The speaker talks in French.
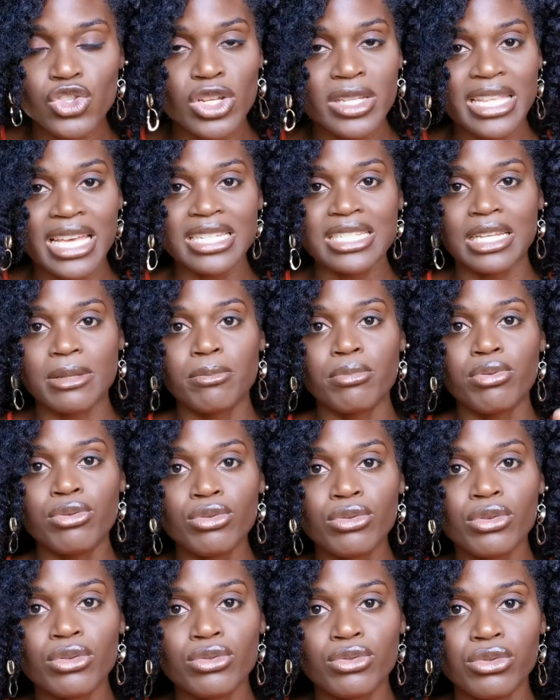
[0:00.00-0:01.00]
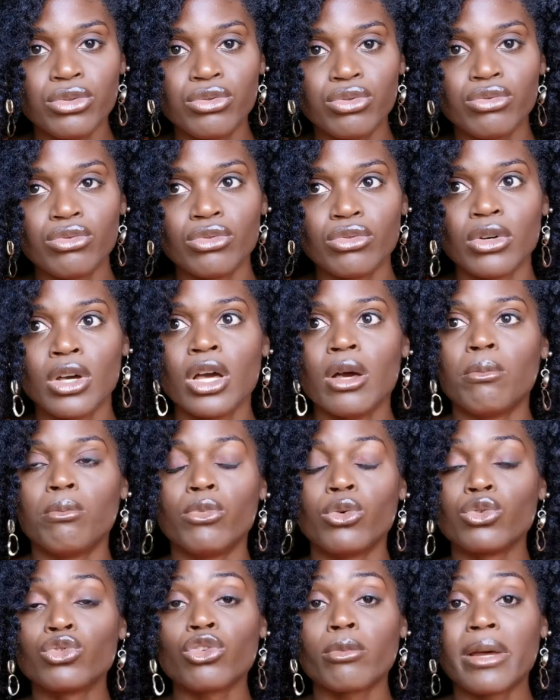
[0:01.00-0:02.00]
Je n'achète plus du tout.
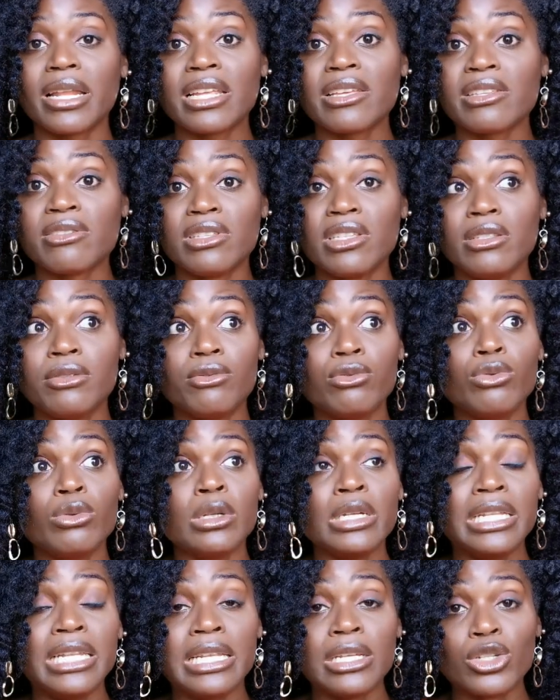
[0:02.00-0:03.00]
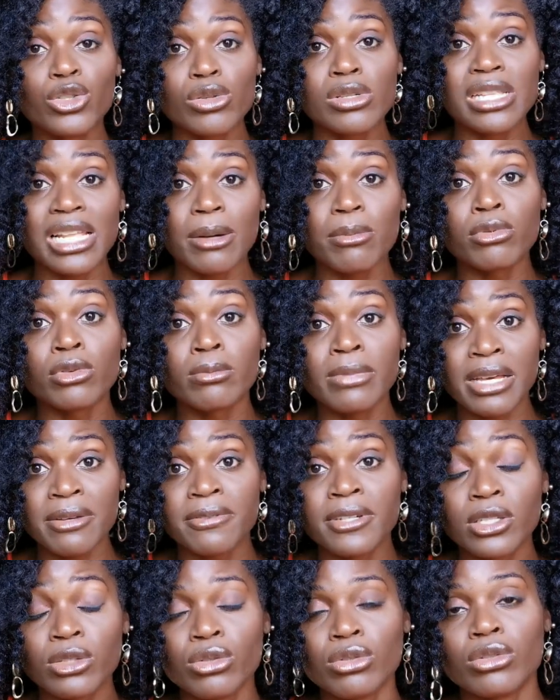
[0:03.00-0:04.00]
Mon sopalin, dites-vous, il est juste là pour ma
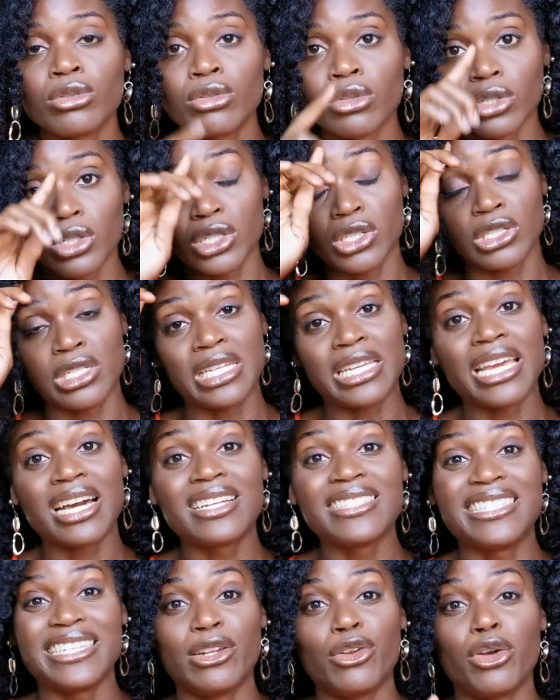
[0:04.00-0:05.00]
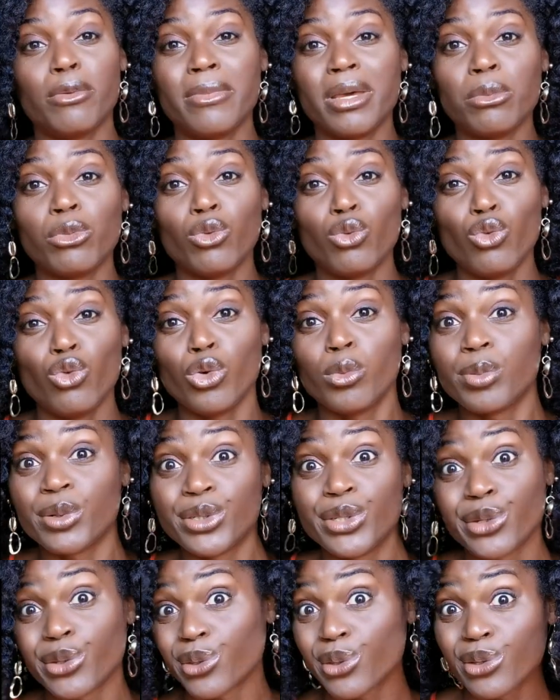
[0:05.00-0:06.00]
friture, donc j'ai gardé le même rouleau
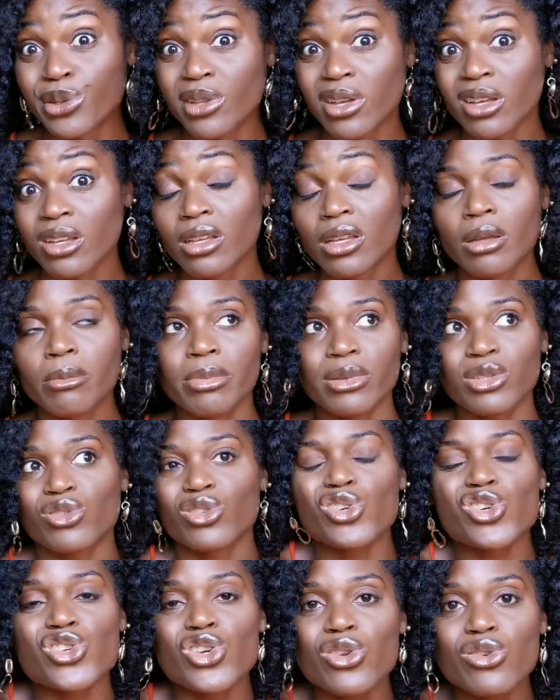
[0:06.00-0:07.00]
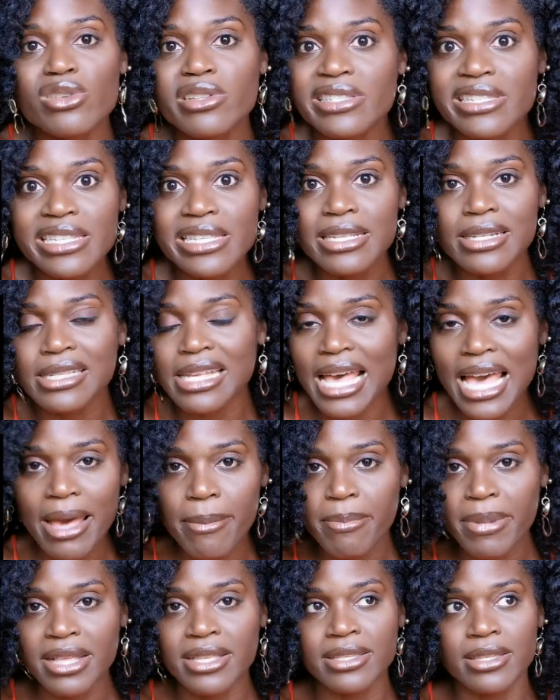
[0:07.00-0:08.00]
pendant un an, parce que je l'utilise à
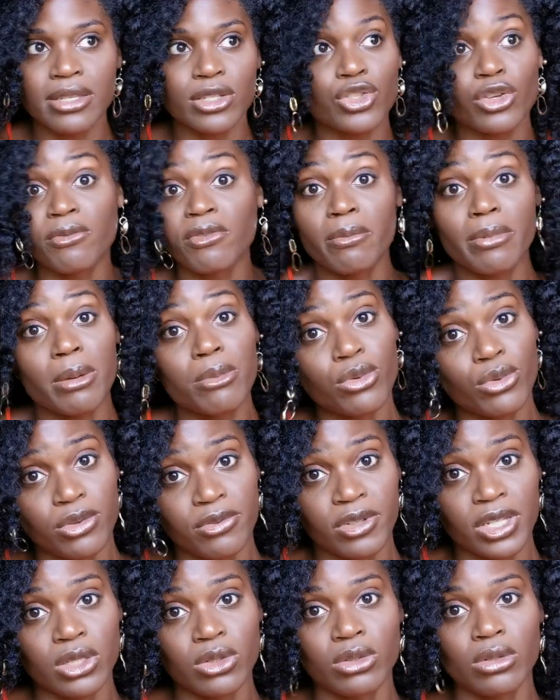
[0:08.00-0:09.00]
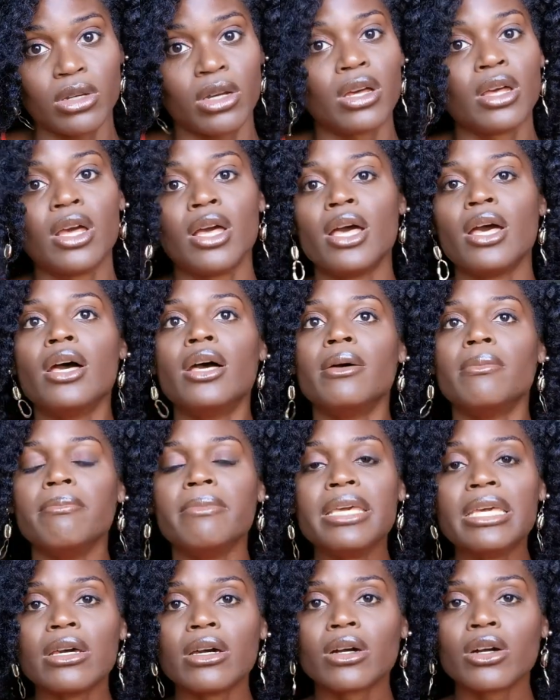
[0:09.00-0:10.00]
peine, et je fais pas beaucoup de friture.
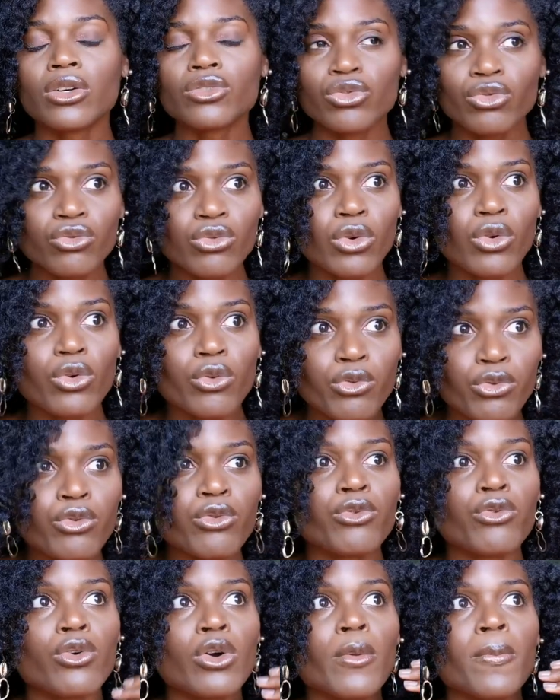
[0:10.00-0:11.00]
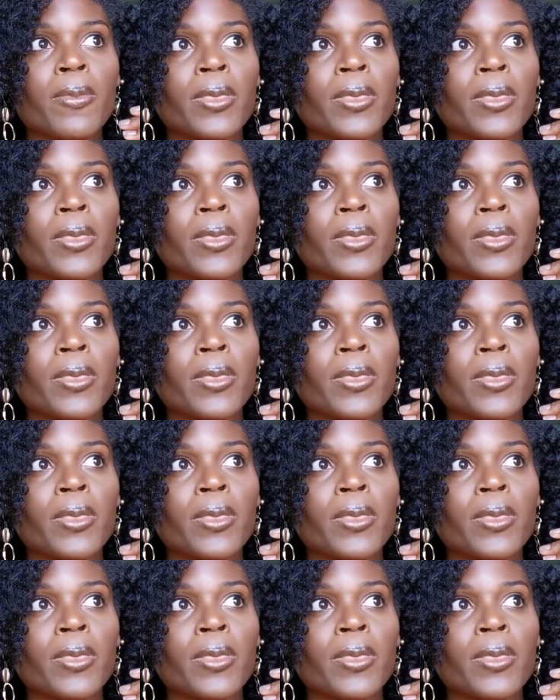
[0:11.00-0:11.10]
Mais euh, quand vous...